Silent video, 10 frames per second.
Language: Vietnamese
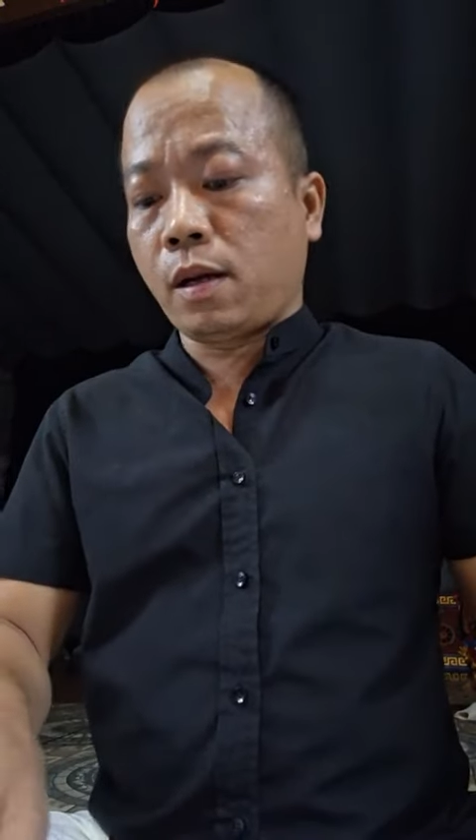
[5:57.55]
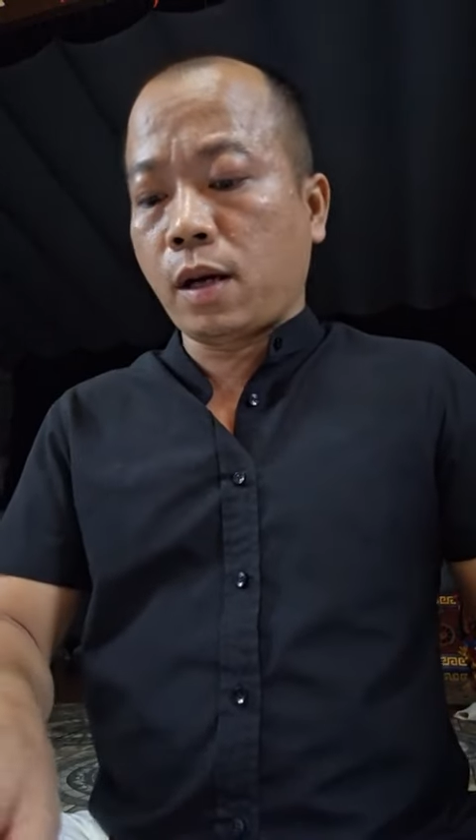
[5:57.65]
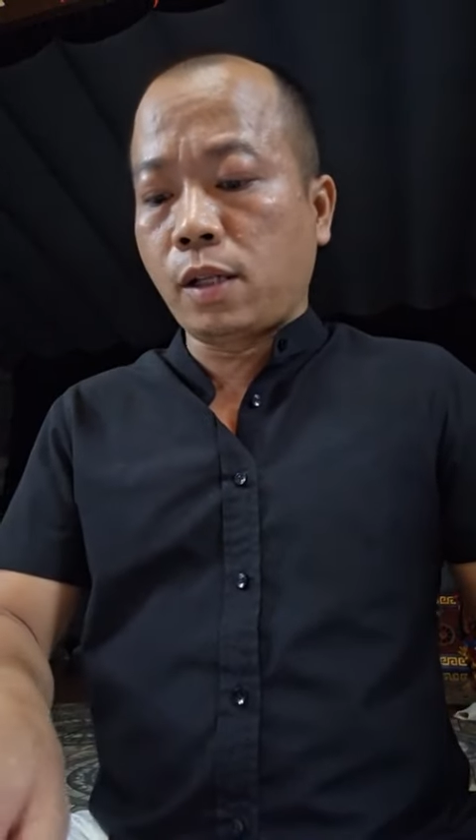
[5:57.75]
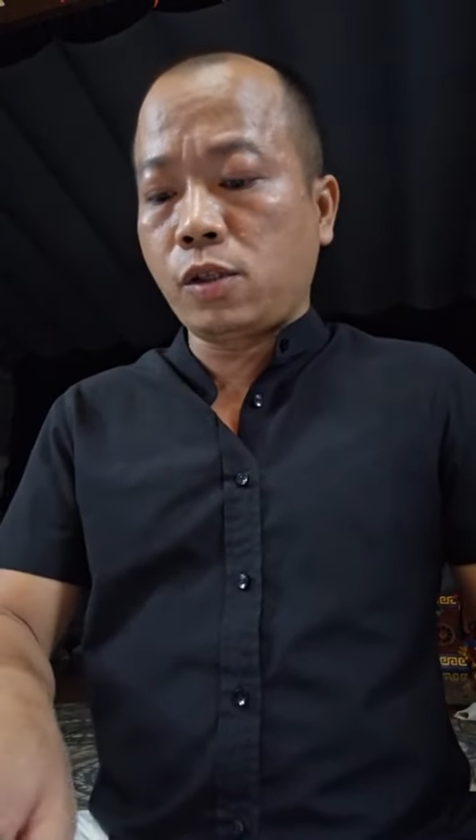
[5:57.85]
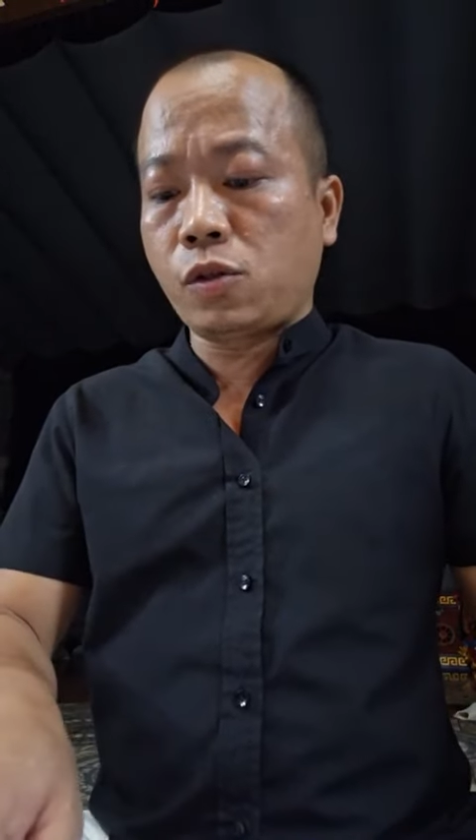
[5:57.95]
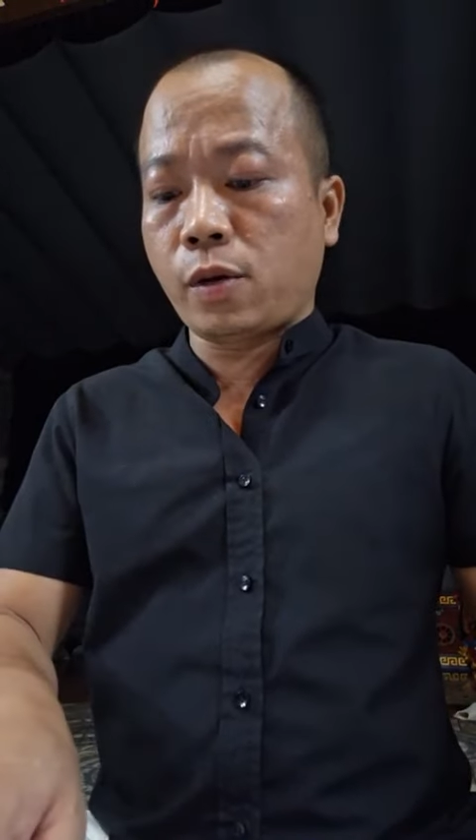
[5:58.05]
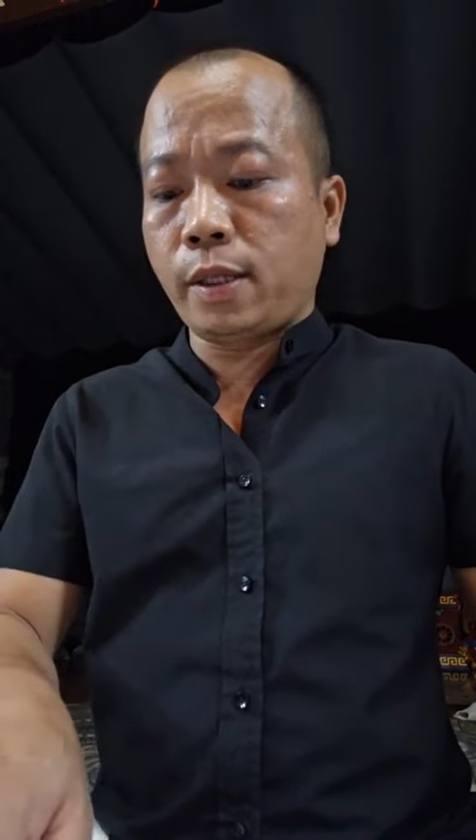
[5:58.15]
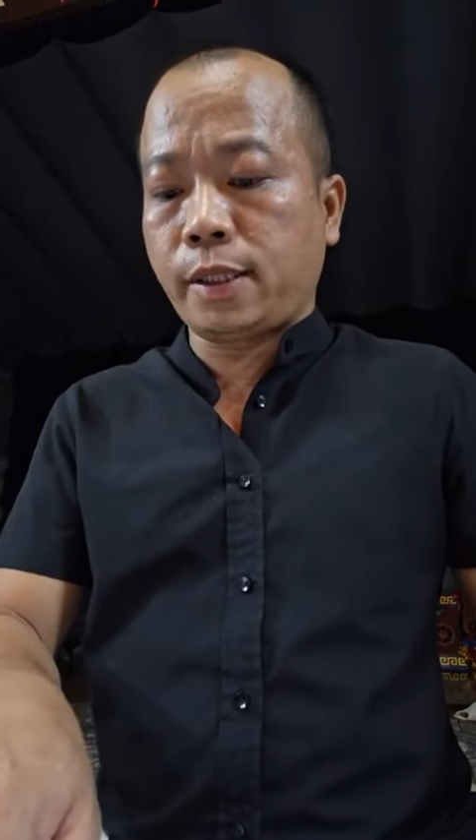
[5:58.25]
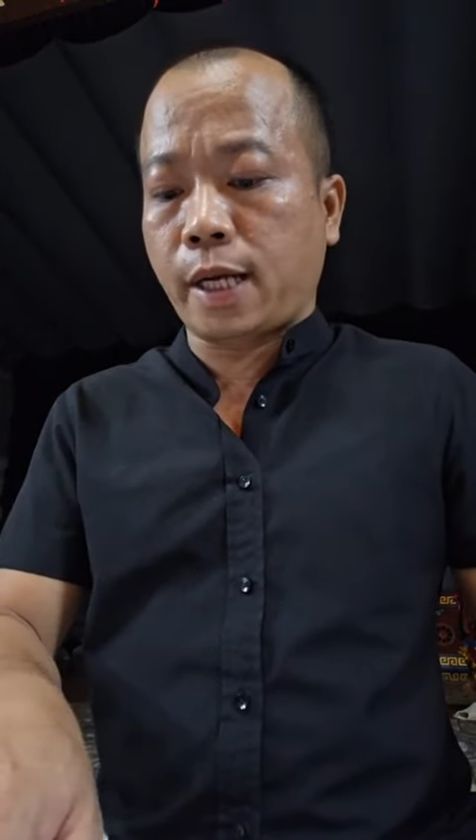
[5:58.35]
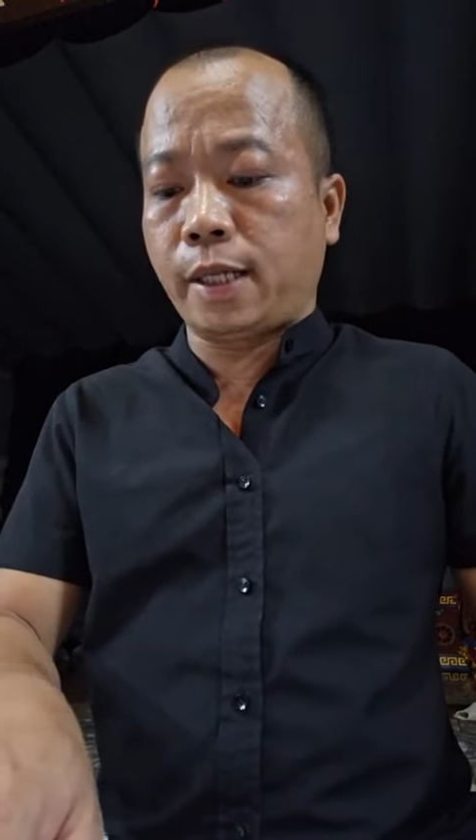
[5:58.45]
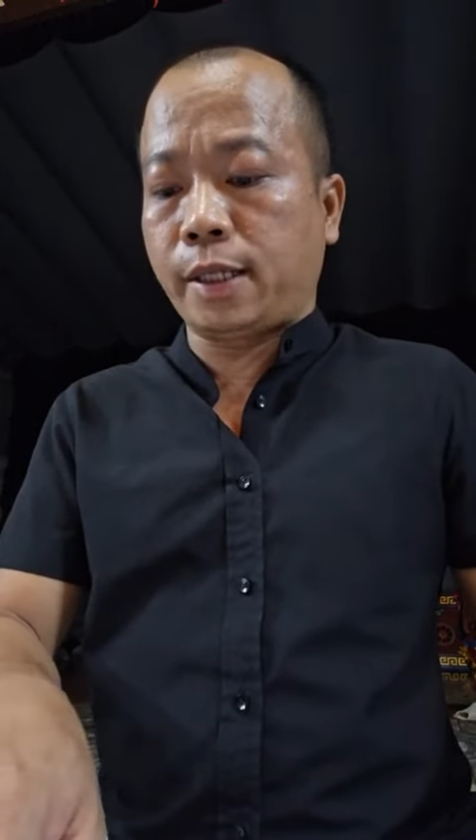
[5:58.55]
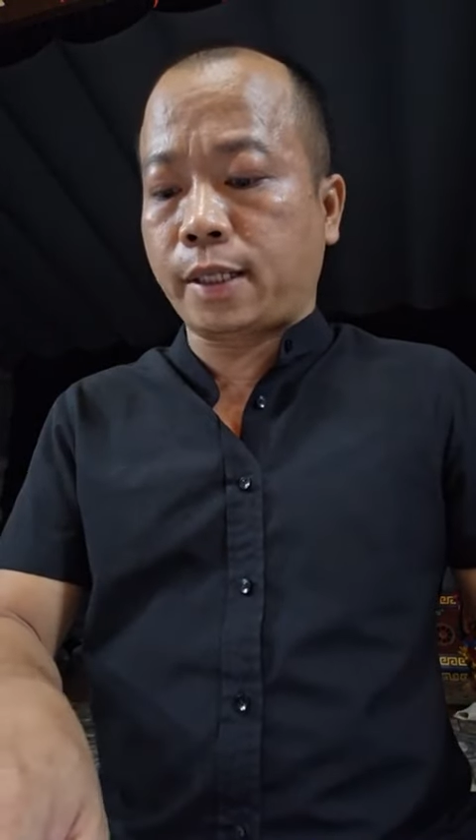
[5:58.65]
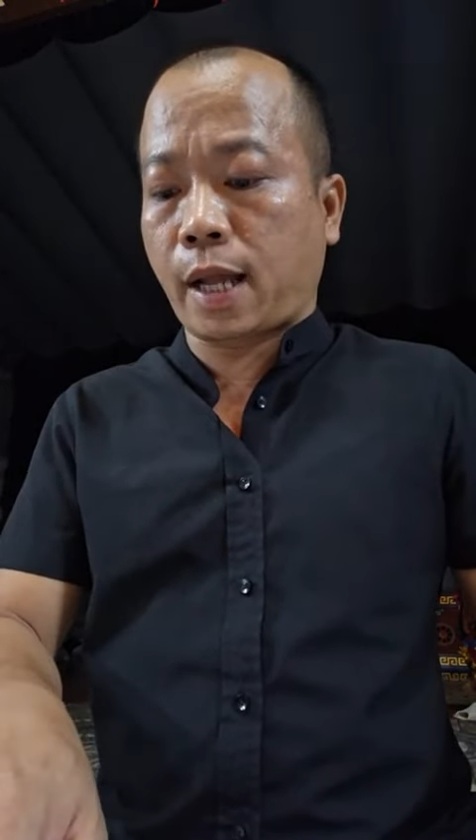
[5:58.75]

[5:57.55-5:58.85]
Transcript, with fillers: ngân xuyến trình